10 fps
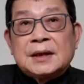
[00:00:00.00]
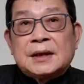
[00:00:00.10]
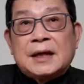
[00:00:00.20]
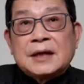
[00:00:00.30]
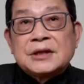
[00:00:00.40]

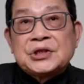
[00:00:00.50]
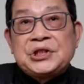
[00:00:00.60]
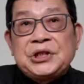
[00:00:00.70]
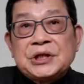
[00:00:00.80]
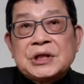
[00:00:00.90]
两则
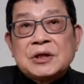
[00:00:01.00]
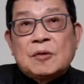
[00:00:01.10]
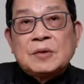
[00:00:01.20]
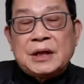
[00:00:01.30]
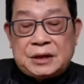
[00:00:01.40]
汽车
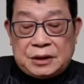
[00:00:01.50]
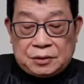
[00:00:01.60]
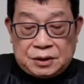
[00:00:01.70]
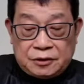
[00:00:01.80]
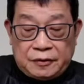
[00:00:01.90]
工业的
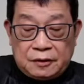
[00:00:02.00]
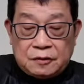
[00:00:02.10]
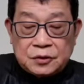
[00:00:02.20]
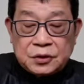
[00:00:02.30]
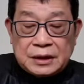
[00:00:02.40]
消息，华
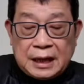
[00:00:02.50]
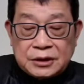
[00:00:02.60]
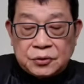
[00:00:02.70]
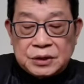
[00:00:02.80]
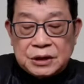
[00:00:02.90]
广说大
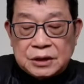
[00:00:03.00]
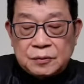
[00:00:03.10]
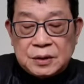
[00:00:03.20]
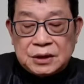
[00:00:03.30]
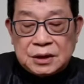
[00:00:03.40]
众汽车
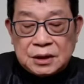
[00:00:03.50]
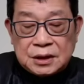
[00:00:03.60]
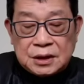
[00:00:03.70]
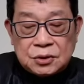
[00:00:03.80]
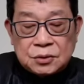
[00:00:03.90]
危机的
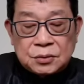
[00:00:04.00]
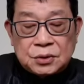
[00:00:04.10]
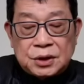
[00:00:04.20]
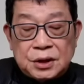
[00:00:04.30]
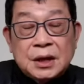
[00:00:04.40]
新数
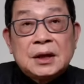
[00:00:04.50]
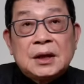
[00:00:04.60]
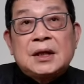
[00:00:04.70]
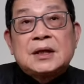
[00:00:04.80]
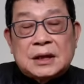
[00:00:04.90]
据，
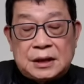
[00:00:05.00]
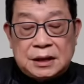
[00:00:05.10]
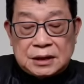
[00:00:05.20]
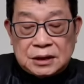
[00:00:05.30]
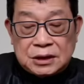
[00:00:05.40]
盈利在
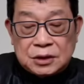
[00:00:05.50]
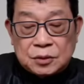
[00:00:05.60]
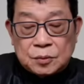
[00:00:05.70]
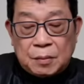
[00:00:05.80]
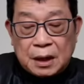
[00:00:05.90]
第三季
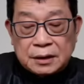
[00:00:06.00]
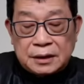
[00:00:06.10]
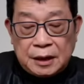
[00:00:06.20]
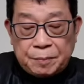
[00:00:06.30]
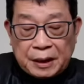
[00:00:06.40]
度猛
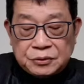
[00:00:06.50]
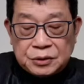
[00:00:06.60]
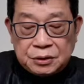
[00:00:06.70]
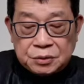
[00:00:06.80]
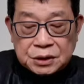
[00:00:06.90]
跌百分
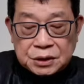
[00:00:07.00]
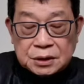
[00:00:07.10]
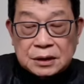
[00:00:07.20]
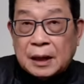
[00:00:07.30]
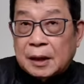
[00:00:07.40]
之六十
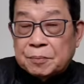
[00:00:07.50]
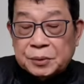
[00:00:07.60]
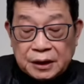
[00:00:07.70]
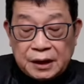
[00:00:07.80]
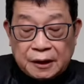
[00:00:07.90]
四，那很
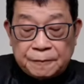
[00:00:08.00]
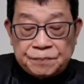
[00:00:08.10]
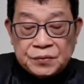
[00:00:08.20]
不得了。